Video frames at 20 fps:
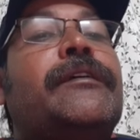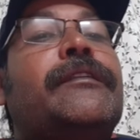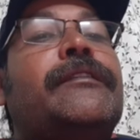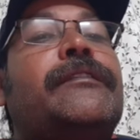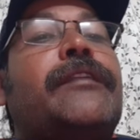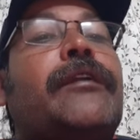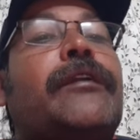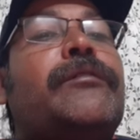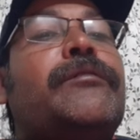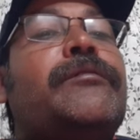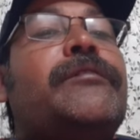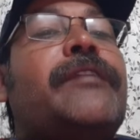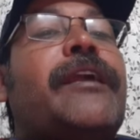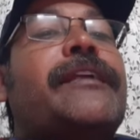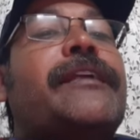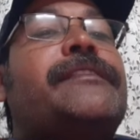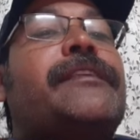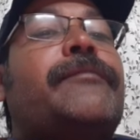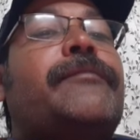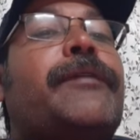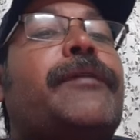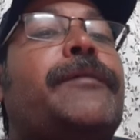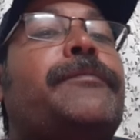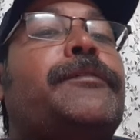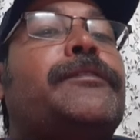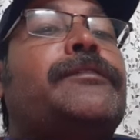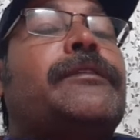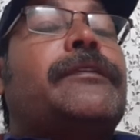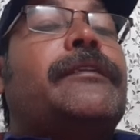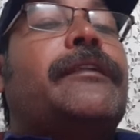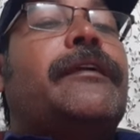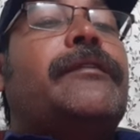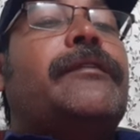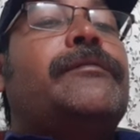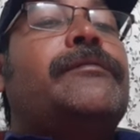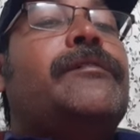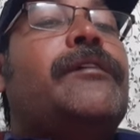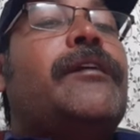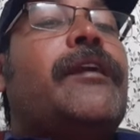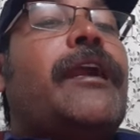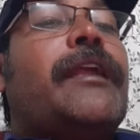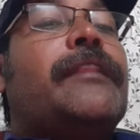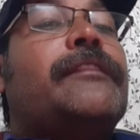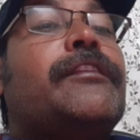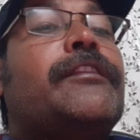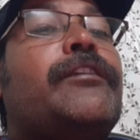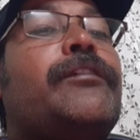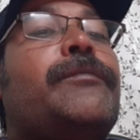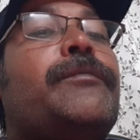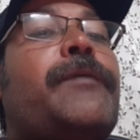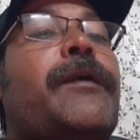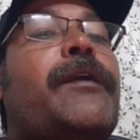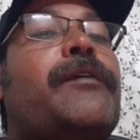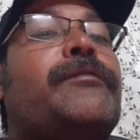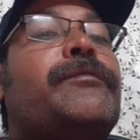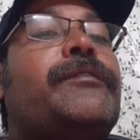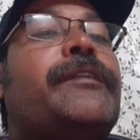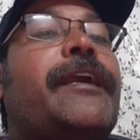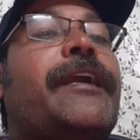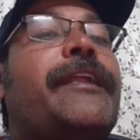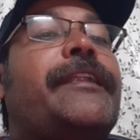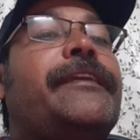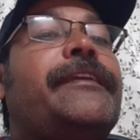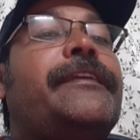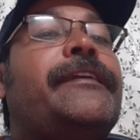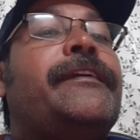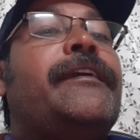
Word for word: తను నాశనమైపోతున్నాడు అందరూ బాగుండాలి